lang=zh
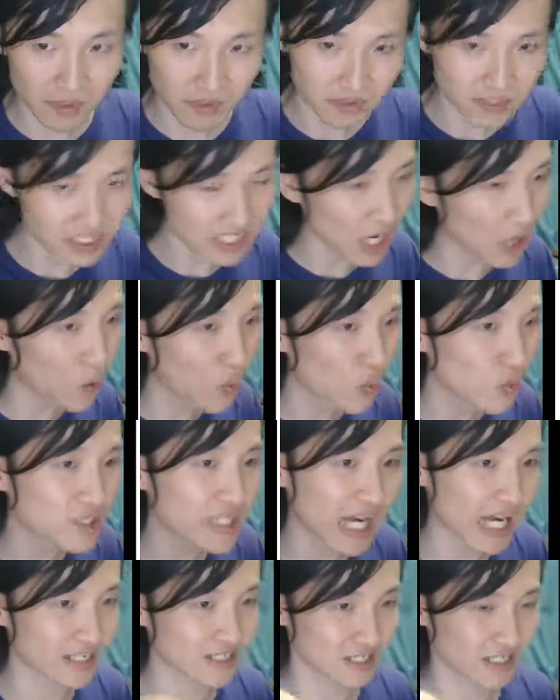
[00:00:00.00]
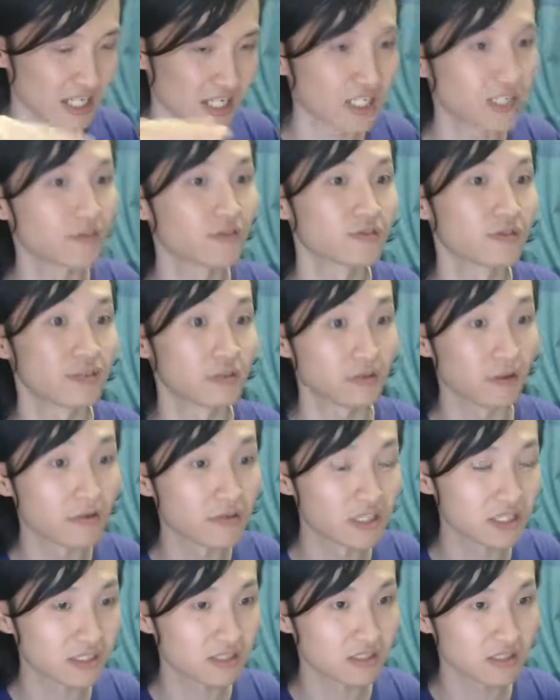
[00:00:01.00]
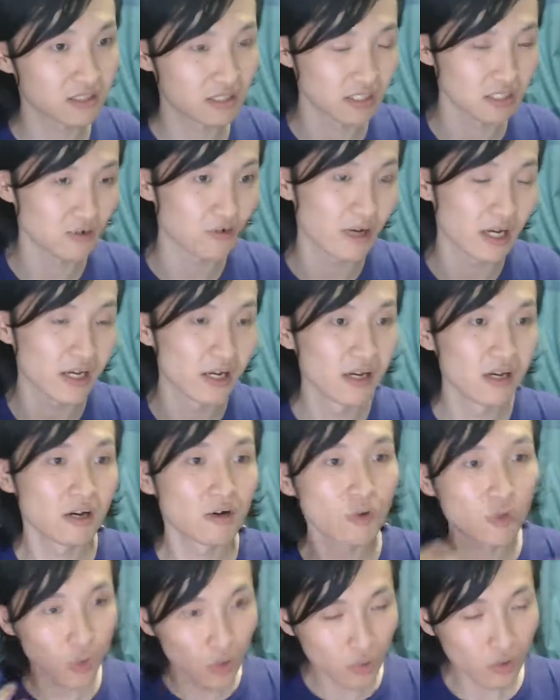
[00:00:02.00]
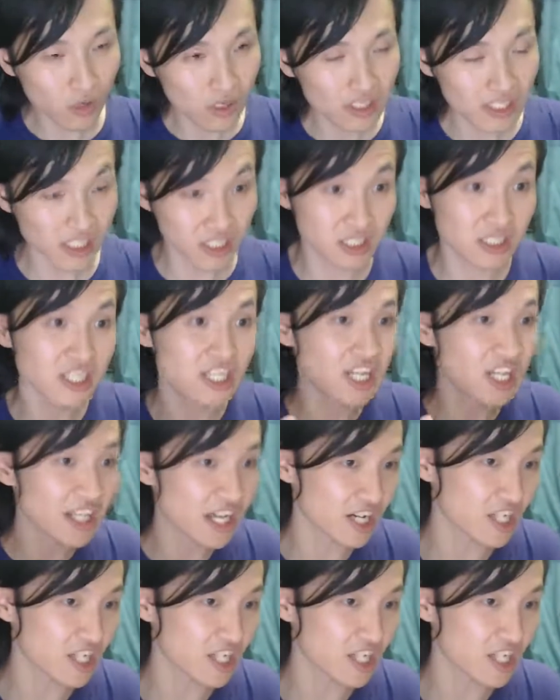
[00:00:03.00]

较无价值那种东西，你就会忽你你的那个